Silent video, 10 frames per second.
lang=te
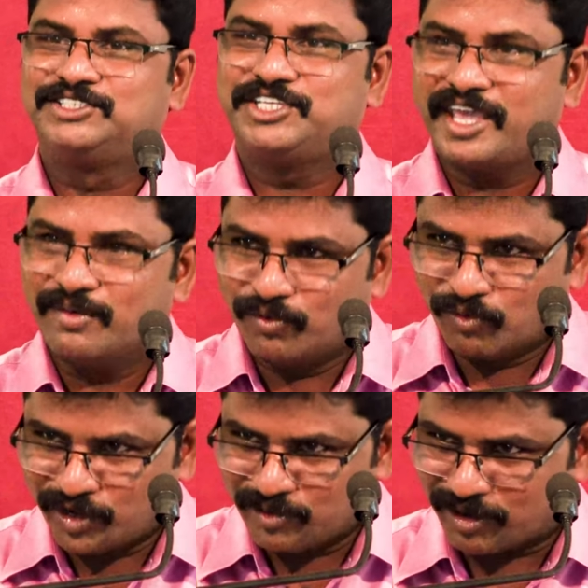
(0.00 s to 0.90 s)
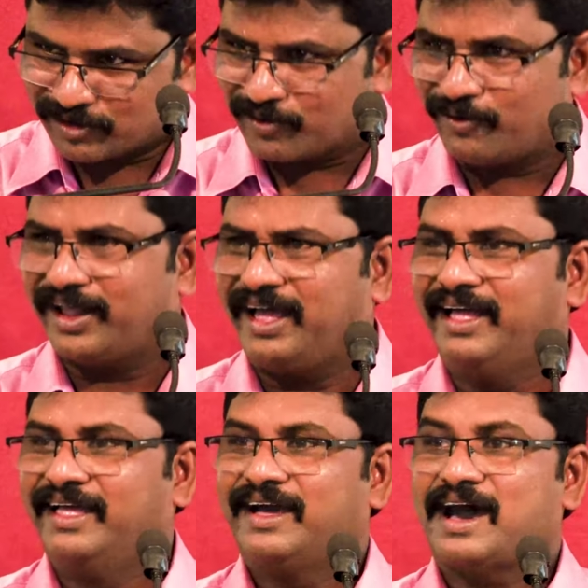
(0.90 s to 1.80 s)
సేమ్ వరి మొక్క కూడా
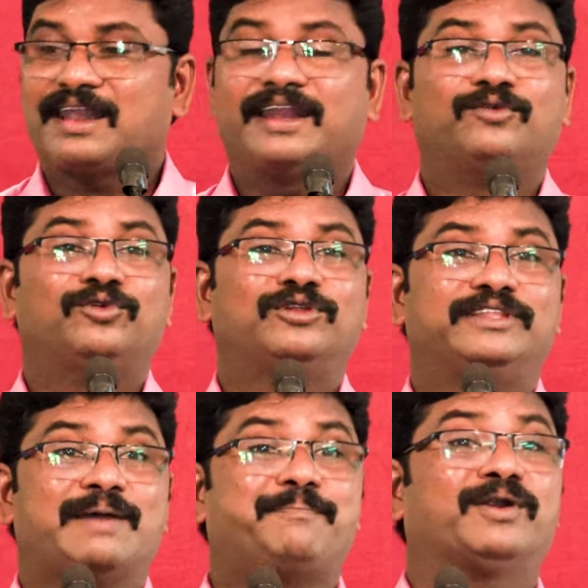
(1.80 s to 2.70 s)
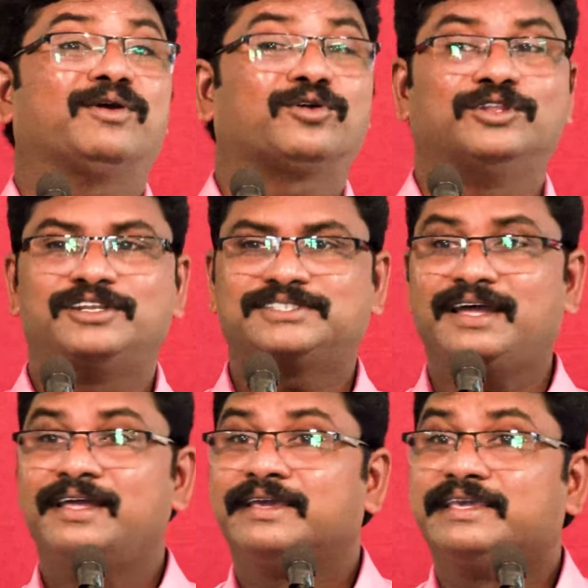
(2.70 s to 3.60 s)
అలానే ఉంటుంది ఎప్పటి వరకు తెలుసా
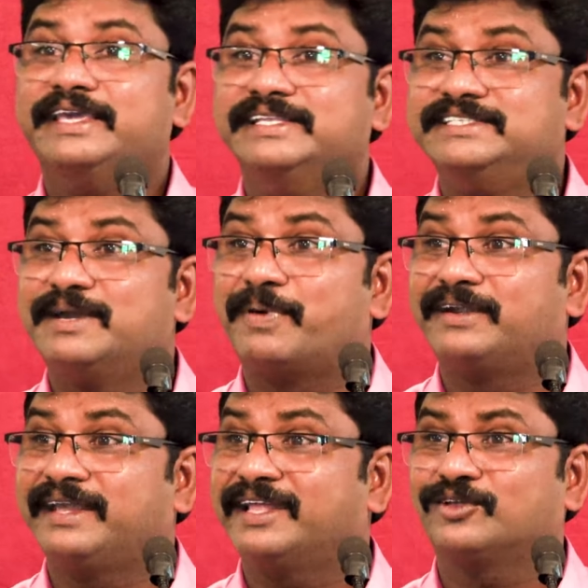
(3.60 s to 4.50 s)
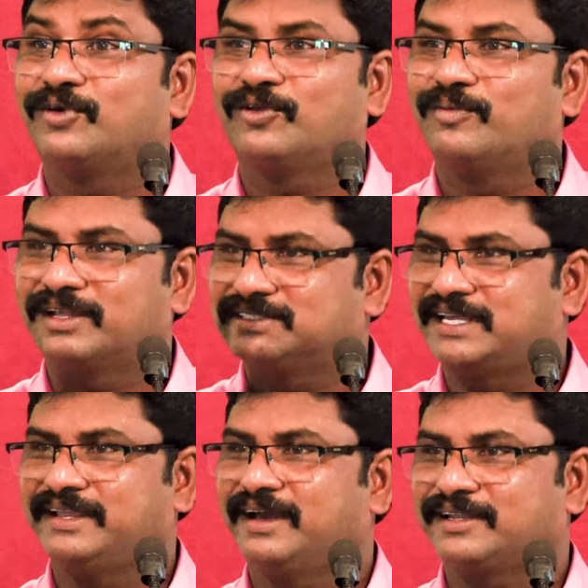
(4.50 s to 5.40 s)
గింజ పట్టేంత వరకు మనకు
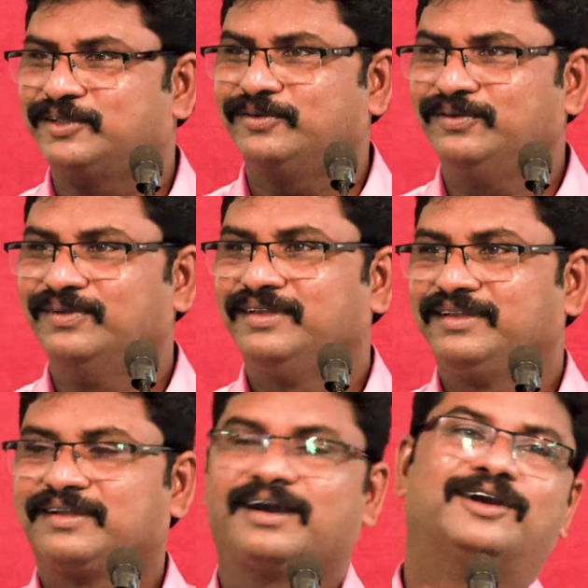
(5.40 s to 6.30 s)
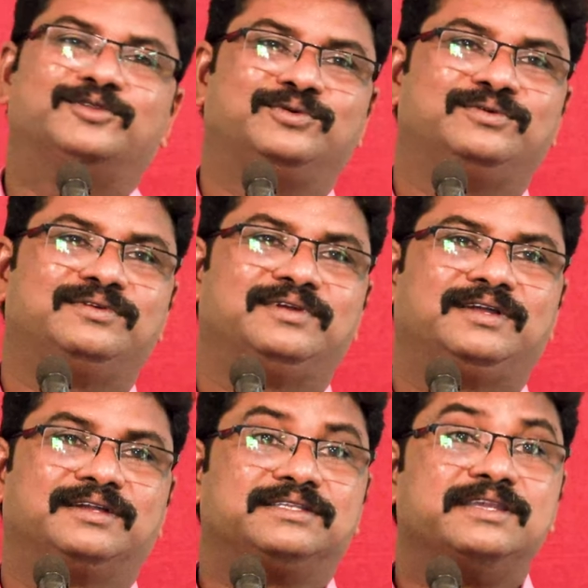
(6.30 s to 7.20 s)
సరిగా అర్థం కాదు
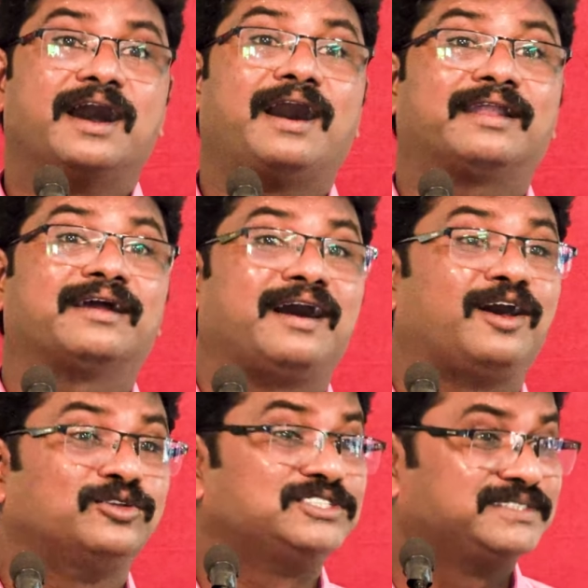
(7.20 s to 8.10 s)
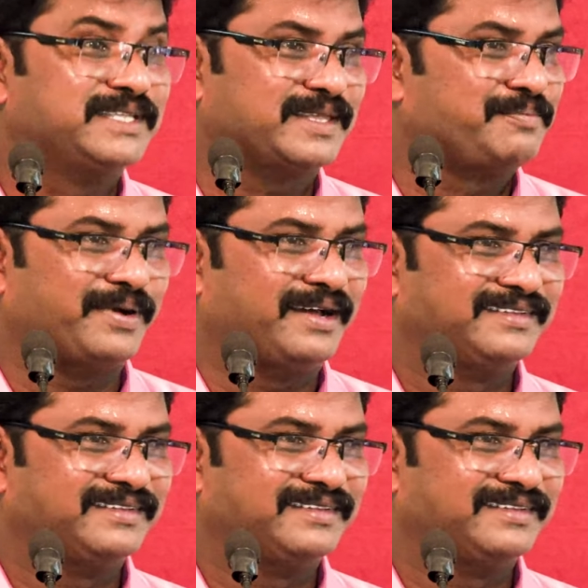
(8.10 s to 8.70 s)
జ్ఞానంగా ఆలోచిస్తే తప్ప